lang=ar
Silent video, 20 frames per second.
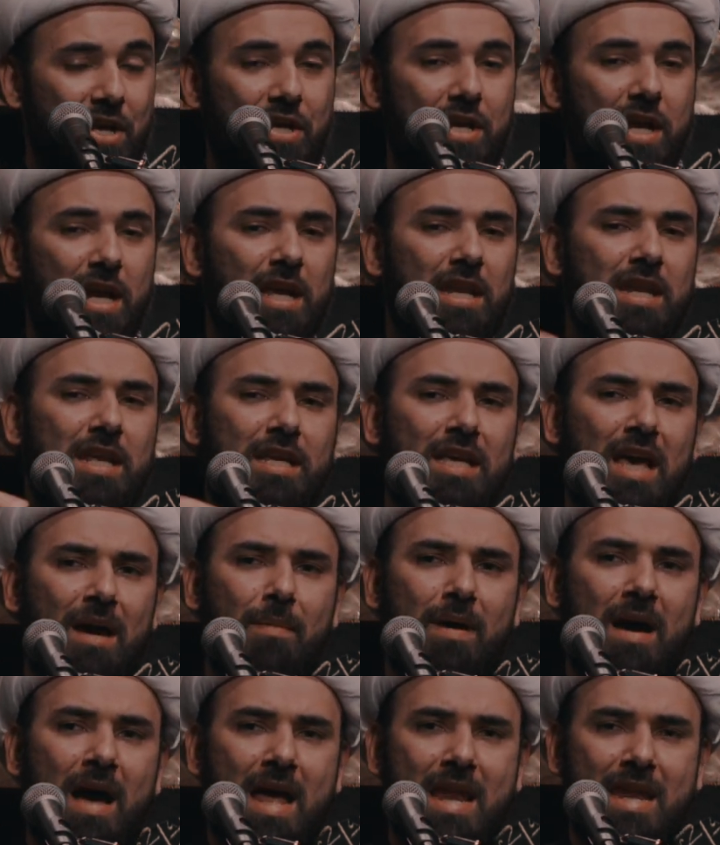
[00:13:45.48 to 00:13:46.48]
يعني
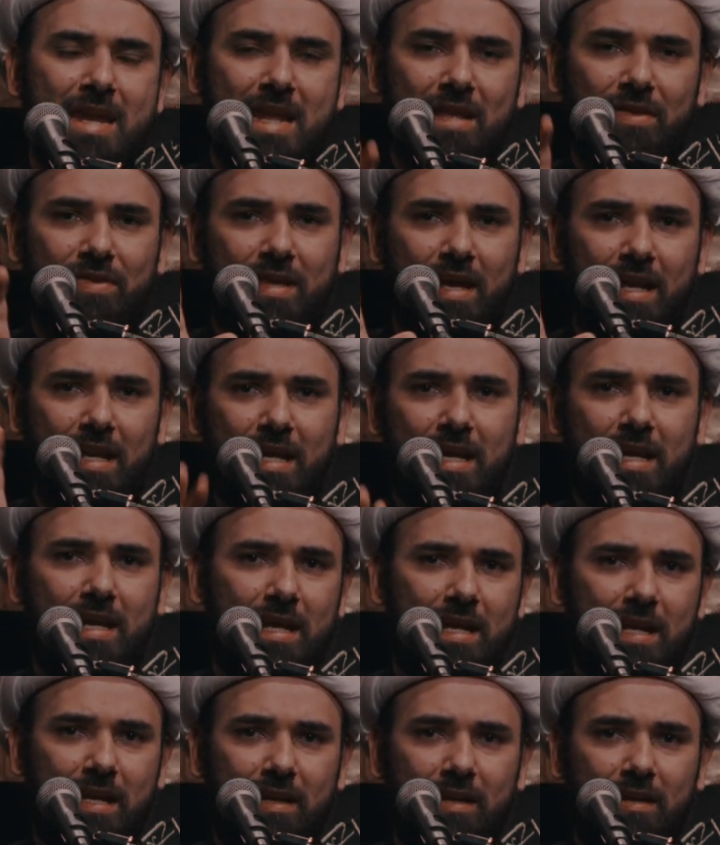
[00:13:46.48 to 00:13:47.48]
كما أن
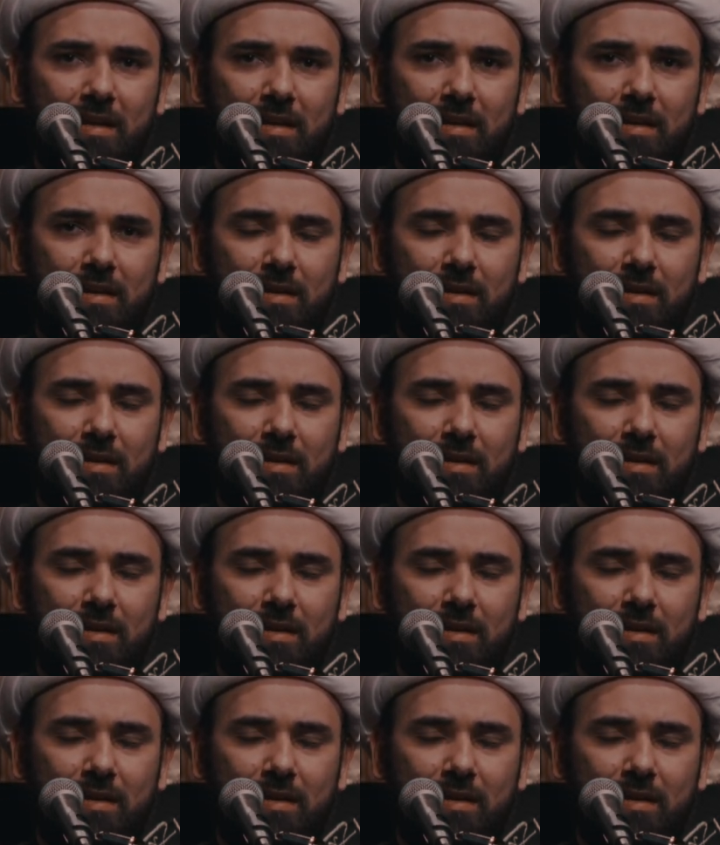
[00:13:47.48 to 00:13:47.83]
الدليل